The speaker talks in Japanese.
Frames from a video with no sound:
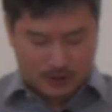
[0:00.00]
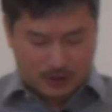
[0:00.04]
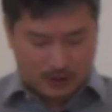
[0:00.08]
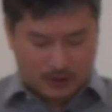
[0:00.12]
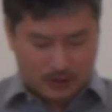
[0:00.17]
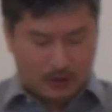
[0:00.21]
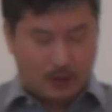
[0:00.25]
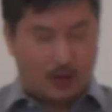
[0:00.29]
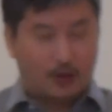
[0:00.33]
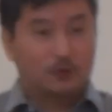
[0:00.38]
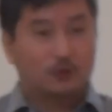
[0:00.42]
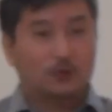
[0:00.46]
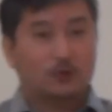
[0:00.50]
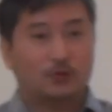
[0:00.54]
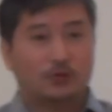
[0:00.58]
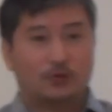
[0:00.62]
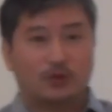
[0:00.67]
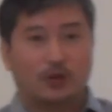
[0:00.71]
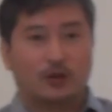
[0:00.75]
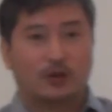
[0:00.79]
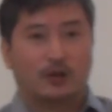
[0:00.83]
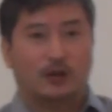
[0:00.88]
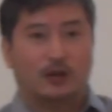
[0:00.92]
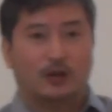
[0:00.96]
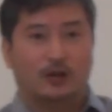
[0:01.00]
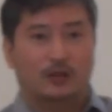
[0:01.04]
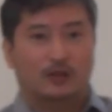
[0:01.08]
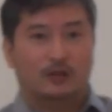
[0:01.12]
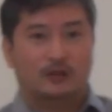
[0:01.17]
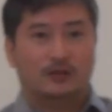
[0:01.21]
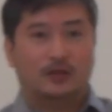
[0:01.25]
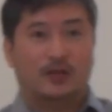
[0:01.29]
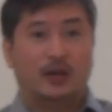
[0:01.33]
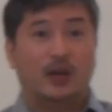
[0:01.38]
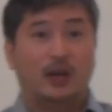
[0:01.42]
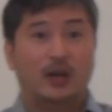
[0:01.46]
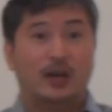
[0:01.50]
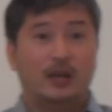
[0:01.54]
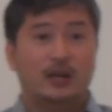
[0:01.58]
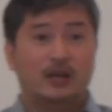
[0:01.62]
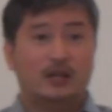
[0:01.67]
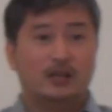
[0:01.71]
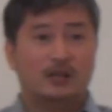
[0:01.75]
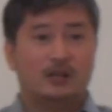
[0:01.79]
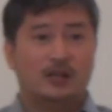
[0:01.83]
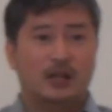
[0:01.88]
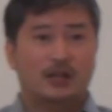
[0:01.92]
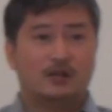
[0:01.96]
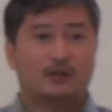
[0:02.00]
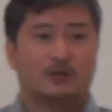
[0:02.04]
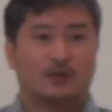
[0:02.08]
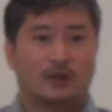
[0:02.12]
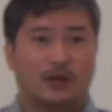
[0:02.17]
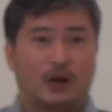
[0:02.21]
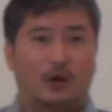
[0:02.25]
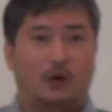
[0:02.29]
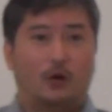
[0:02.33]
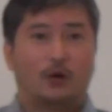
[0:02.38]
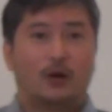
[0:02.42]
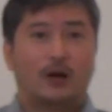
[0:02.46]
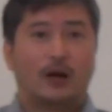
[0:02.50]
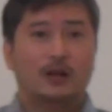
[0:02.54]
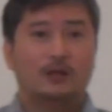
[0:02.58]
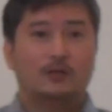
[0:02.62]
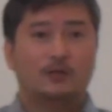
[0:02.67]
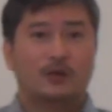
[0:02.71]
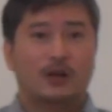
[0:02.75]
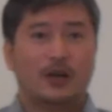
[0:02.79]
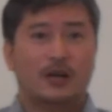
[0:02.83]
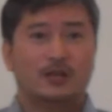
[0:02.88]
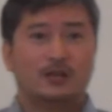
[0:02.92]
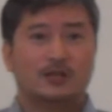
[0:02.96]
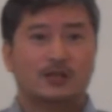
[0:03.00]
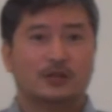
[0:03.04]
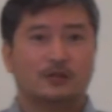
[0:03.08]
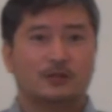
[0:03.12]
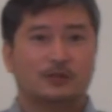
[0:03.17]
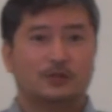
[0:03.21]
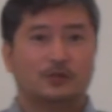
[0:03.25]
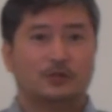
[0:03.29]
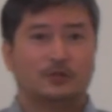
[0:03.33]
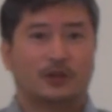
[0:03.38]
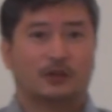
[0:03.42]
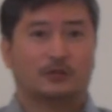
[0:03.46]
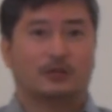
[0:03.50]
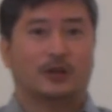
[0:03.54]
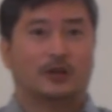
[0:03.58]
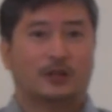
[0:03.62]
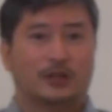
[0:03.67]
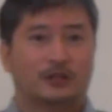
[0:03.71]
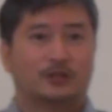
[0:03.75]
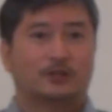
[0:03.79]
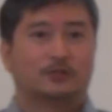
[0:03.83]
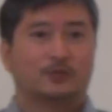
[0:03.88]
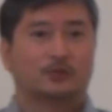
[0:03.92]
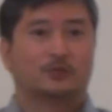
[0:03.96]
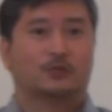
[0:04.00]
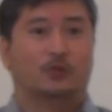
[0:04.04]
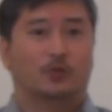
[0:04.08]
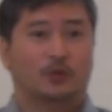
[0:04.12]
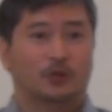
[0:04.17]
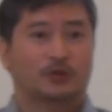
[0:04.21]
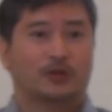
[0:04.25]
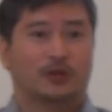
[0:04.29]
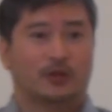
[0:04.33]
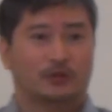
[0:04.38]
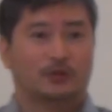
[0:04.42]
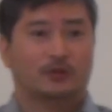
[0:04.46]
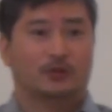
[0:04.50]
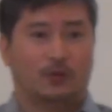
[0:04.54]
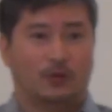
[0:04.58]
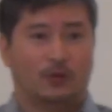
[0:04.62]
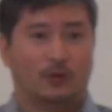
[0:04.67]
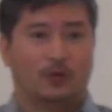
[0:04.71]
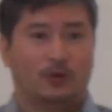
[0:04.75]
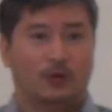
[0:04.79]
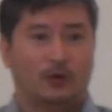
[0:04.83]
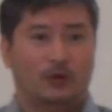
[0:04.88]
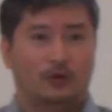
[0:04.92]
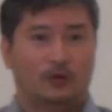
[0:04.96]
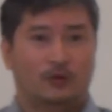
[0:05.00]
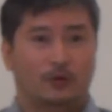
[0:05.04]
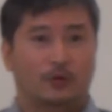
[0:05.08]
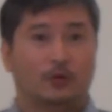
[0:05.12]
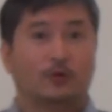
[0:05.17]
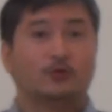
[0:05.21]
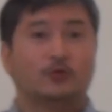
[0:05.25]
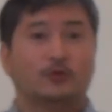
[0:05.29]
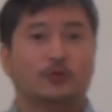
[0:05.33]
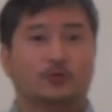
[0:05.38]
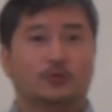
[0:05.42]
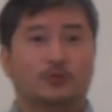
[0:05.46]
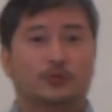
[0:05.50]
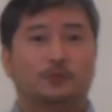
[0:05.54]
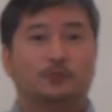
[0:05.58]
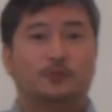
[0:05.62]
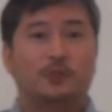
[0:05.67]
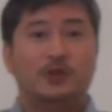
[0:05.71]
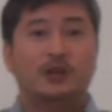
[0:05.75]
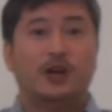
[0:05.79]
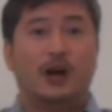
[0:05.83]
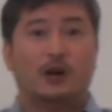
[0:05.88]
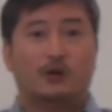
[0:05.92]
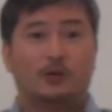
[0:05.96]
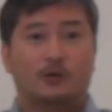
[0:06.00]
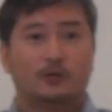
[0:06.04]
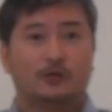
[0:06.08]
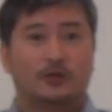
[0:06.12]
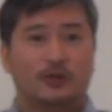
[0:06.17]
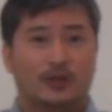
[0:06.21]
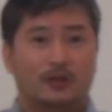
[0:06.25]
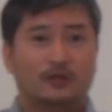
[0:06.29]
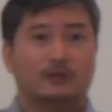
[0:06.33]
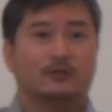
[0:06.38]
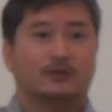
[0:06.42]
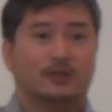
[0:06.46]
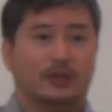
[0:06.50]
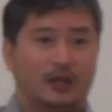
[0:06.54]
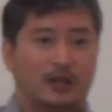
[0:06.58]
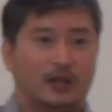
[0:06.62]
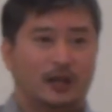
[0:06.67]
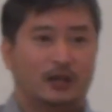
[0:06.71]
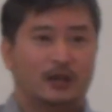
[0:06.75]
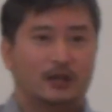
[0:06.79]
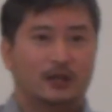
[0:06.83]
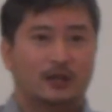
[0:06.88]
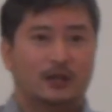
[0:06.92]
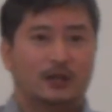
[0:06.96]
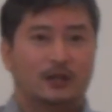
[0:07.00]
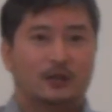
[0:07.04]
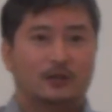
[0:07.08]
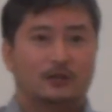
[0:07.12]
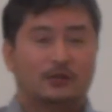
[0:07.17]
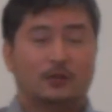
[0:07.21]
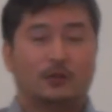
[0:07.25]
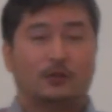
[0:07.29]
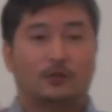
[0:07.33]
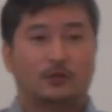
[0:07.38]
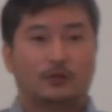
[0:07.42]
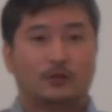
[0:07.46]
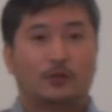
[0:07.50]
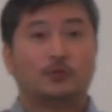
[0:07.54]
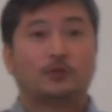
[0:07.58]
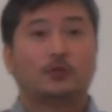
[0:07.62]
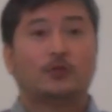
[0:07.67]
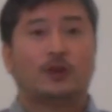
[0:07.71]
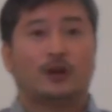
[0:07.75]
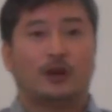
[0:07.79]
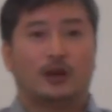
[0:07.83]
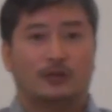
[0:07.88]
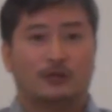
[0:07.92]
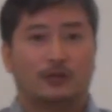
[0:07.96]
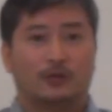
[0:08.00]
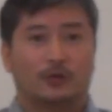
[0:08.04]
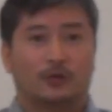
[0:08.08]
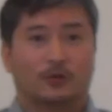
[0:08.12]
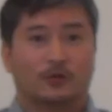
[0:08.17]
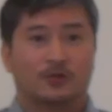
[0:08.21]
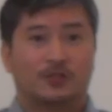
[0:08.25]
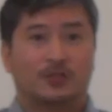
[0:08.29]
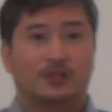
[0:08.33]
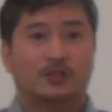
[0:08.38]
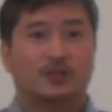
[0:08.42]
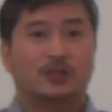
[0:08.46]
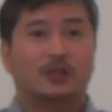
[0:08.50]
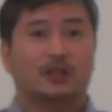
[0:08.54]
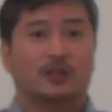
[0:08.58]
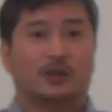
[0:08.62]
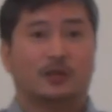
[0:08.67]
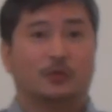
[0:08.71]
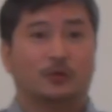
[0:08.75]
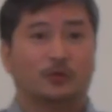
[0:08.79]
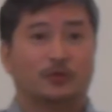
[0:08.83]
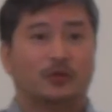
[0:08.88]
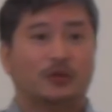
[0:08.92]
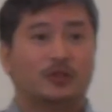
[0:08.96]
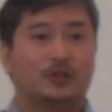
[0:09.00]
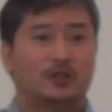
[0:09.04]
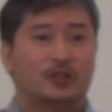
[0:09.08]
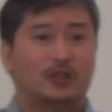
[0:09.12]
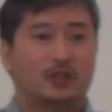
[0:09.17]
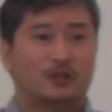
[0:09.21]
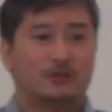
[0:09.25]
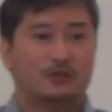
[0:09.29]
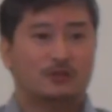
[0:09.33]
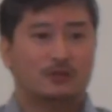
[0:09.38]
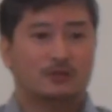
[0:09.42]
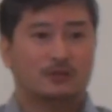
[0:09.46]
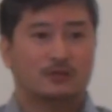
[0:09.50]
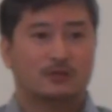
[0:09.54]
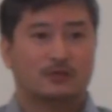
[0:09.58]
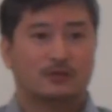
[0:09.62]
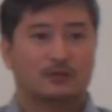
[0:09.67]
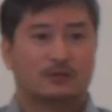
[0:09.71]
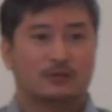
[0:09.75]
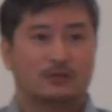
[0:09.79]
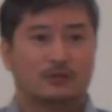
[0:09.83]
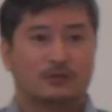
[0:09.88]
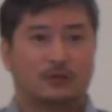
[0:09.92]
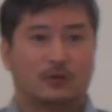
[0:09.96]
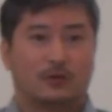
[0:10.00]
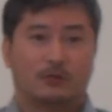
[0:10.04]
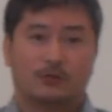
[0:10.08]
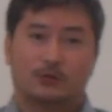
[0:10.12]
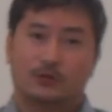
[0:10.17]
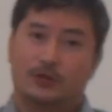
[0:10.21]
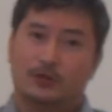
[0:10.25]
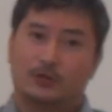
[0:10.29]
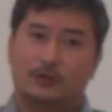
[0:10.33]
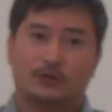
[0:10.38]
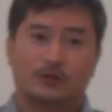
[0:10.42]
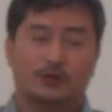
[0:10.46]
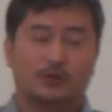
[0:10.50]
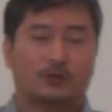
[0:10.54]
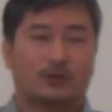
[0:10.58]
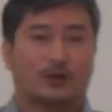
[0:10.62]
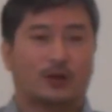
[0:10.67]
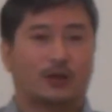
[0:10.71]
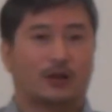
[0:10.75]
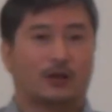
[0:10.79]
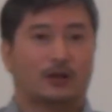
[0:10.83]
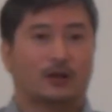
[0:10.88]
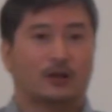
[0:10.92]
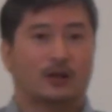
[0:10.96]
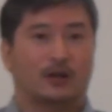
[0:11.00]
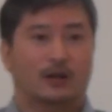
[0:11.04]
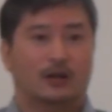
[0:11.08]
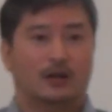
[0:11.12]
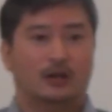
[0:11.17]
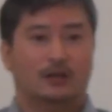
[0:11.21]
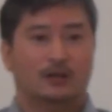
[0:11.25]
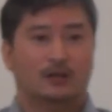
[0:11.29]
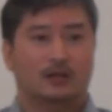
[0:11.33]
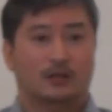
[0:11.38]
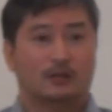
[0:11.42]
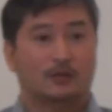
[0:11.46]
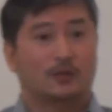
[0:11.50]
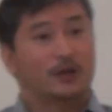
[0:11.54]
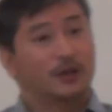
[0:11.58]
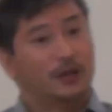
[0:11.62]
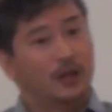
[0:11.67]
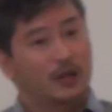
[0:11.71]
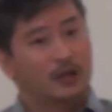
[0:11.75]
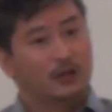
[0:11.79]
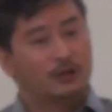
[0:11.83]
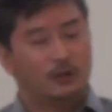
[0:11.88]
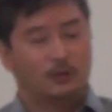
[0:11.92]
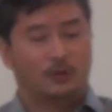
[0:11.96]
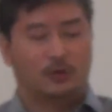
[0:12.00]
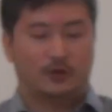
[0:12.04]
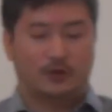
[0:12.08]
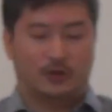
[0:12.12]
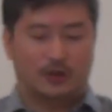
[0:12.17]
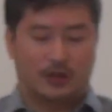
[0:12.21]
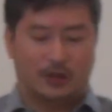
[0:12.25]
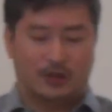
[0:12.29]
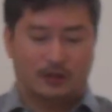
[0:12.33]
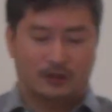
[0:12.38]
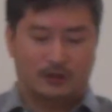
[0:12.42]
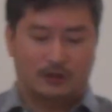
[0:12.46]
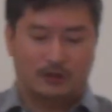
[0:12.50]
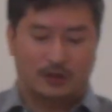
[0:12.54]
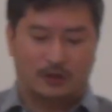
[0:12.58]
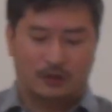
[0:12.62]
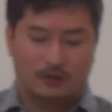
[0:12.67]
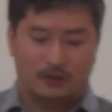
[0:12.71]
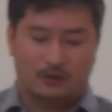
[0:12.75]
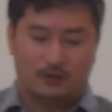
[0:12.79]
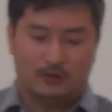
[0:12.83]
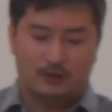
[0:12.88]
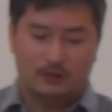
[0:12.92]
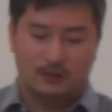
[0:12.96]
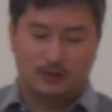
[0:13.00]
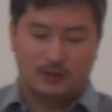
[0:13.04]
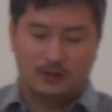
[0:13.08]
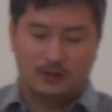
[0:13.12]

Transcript: であの人なんか店員なのか他の会社の人なのかなってちょっと思ったんですよ要するに物品運んでるんでその外からそういうの仕入れて持ってきてる小売りの人かなんかなのかなと思ってたんですけど